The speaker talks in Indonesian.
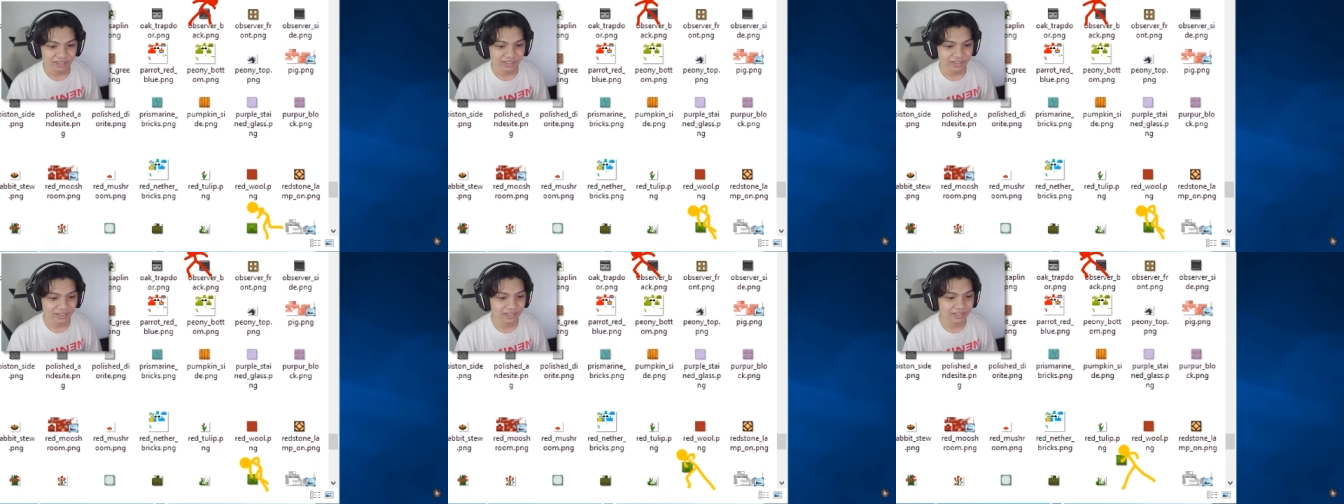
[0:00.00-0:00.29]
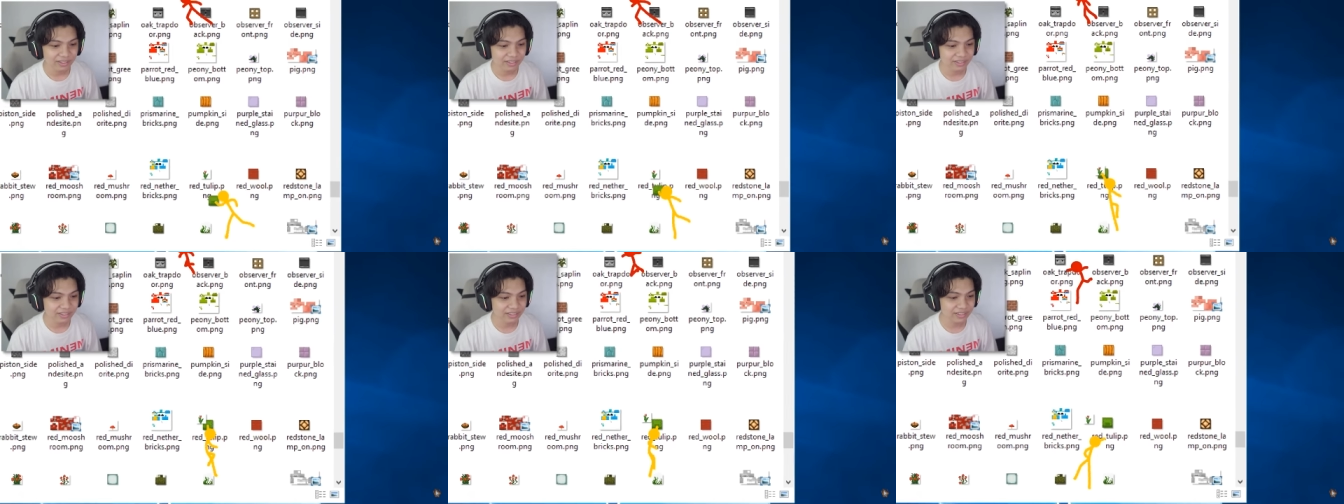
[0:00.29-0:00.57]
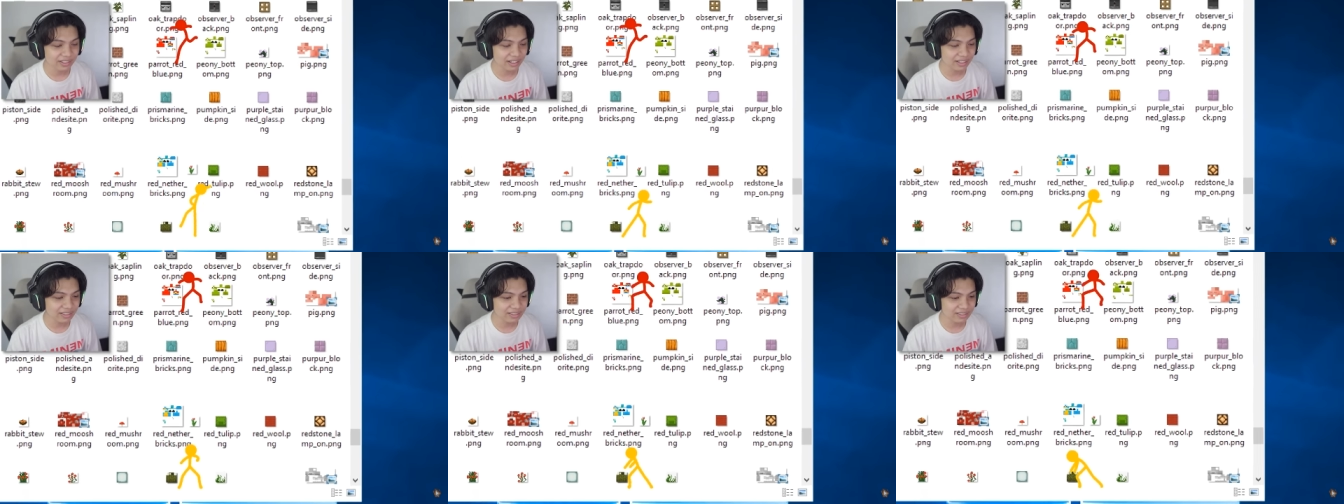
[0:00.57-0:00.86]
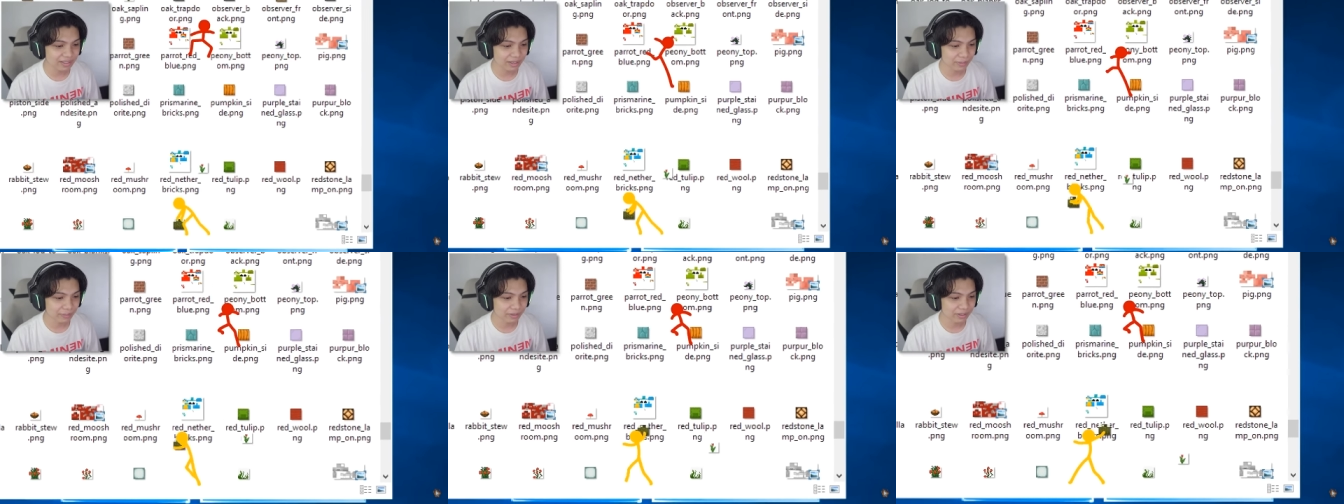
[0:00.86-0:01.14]
Eh,
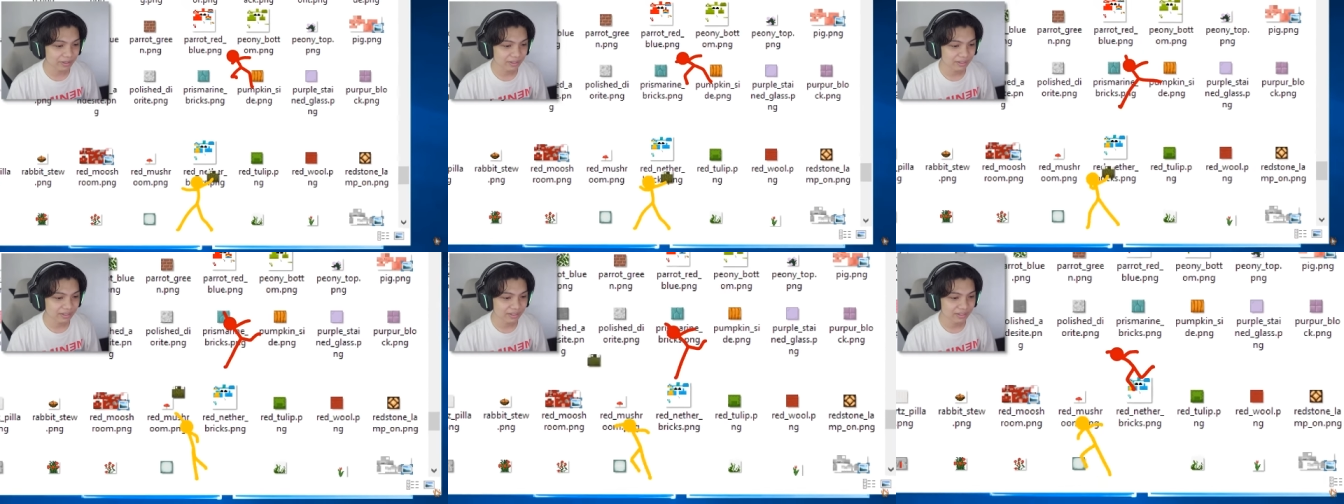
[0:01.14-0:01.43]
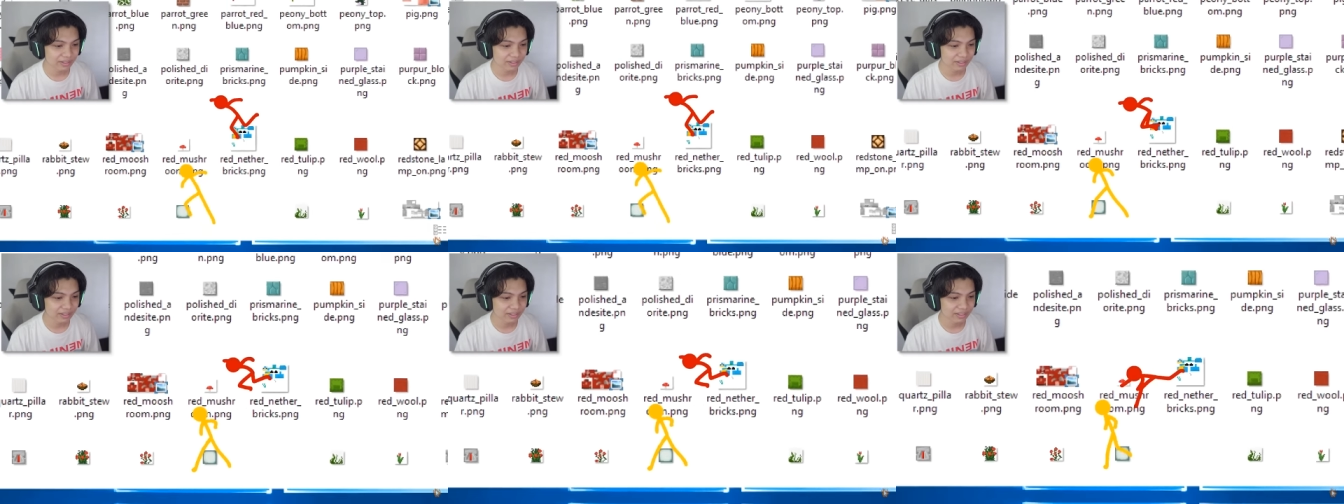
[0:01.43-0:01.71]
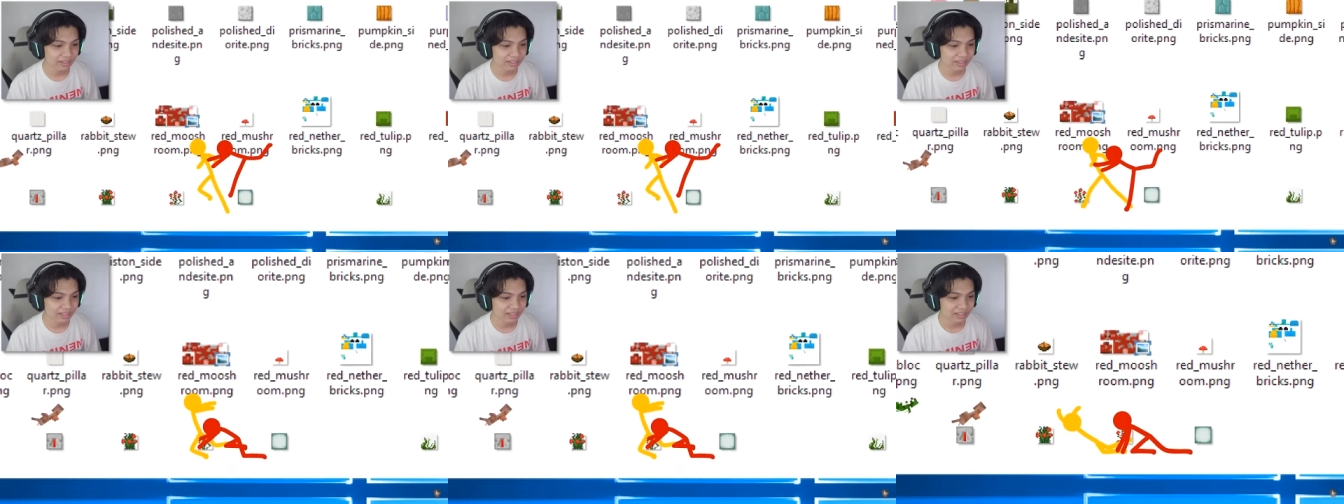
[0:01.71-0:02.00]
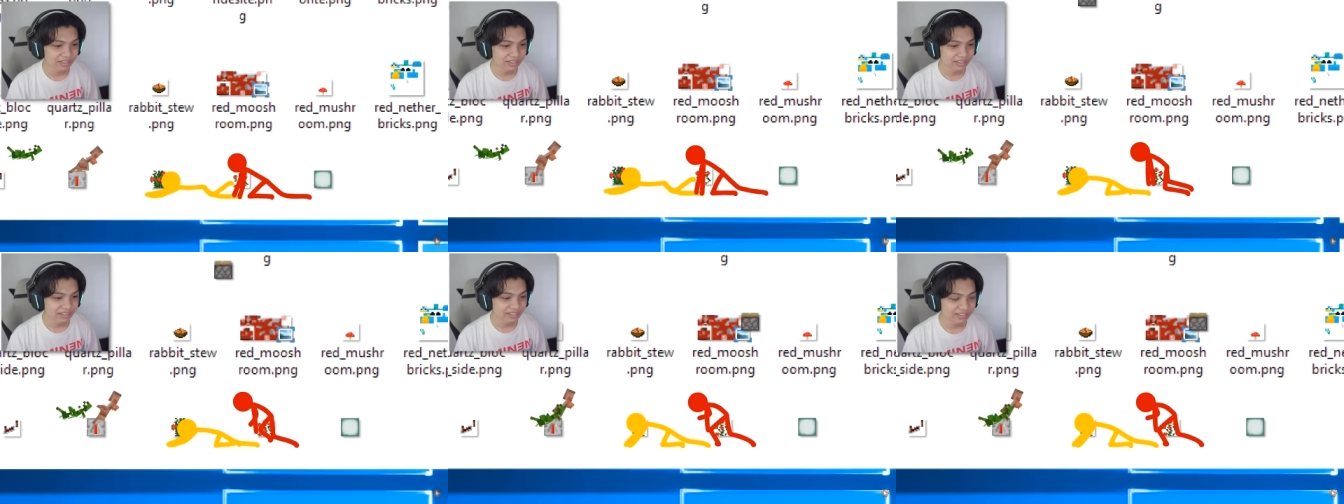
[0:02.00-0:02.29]
sengaja apa?
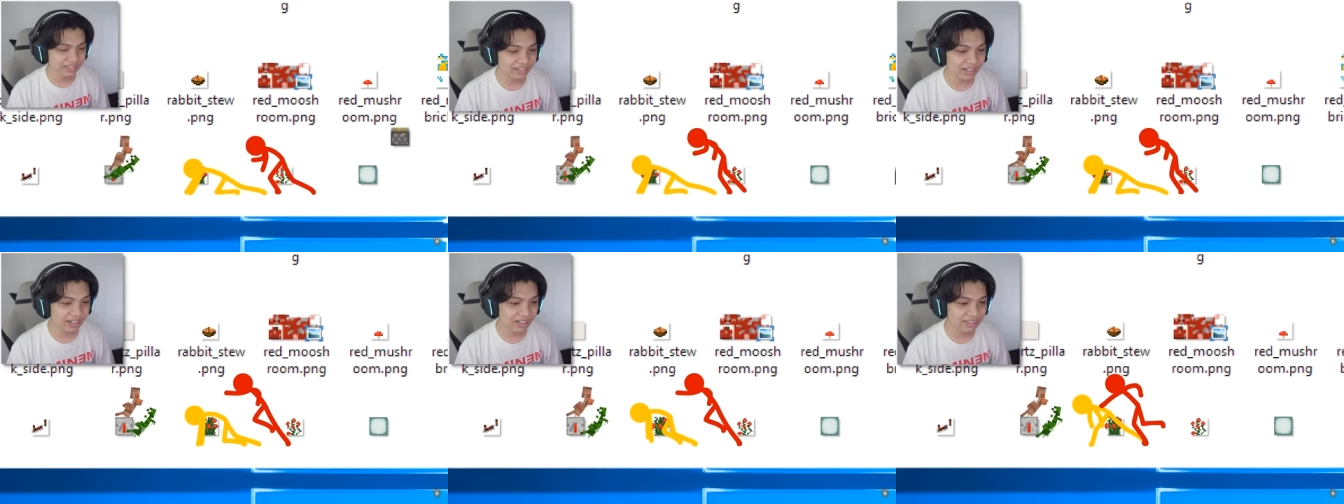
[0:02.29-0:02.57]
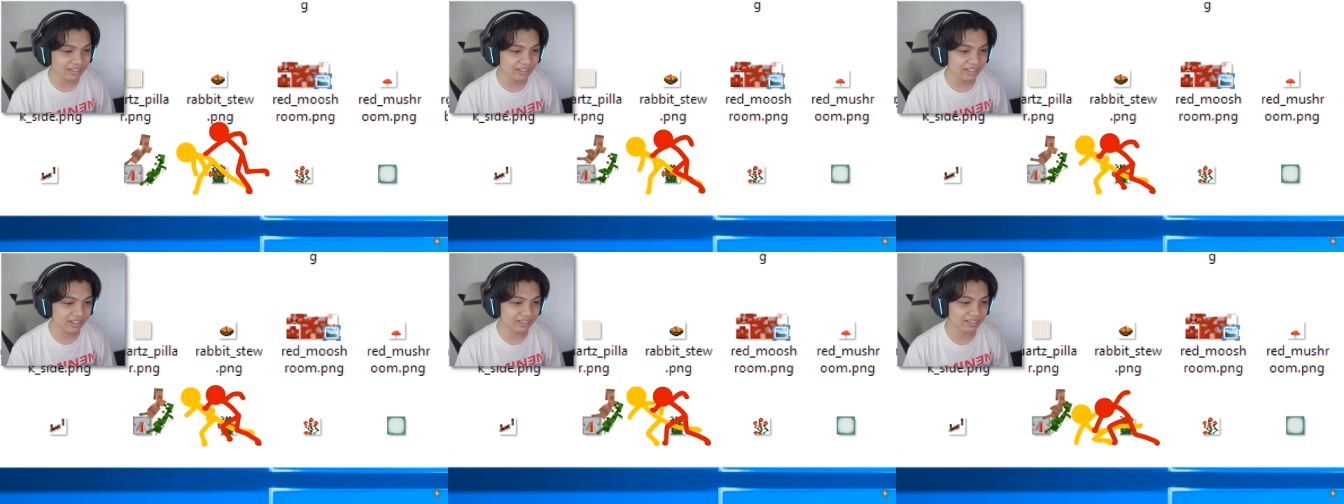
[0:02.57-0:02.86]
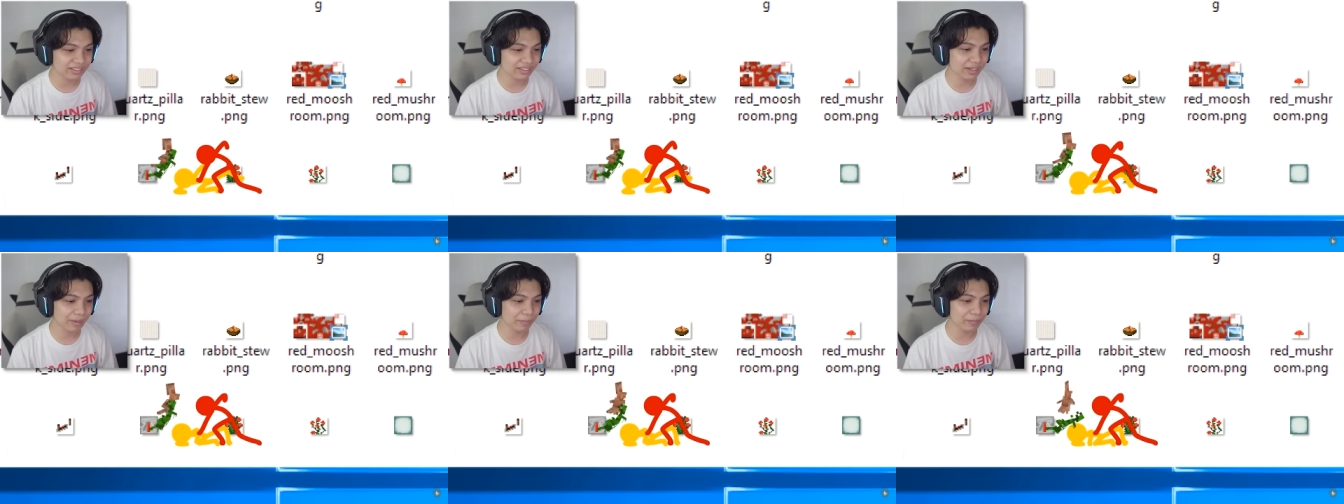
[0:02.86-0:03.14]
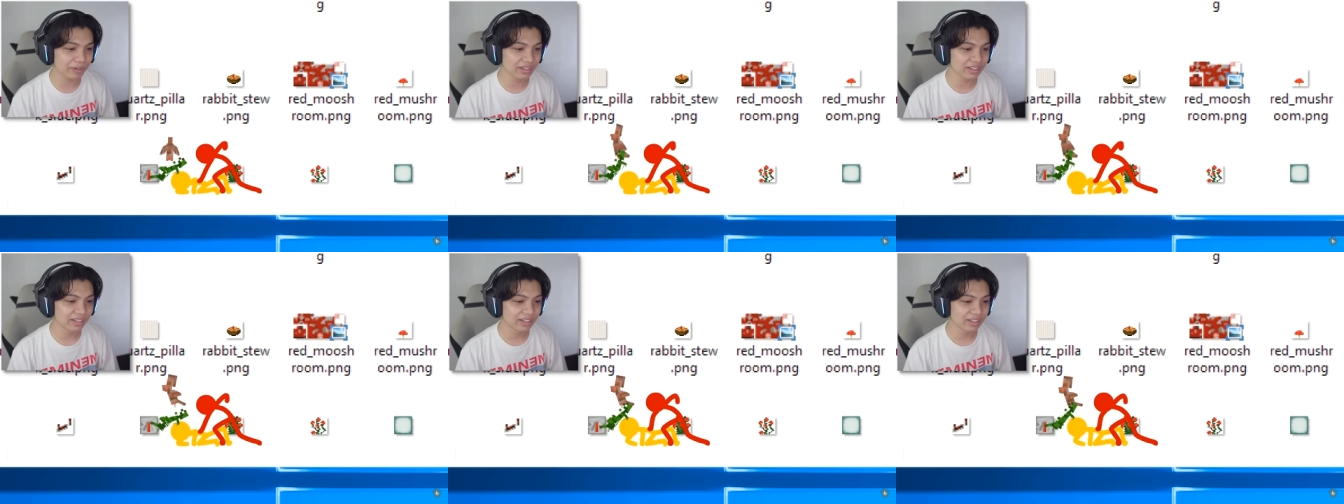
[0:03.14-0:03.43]
Sengaja guys,
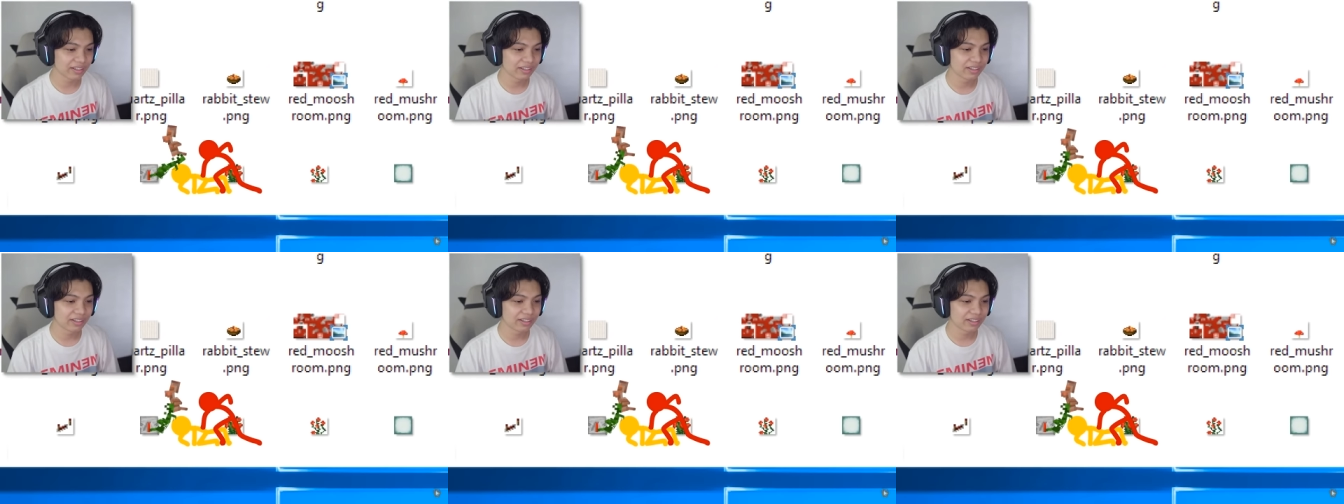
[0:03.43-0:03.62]
kenapa ini?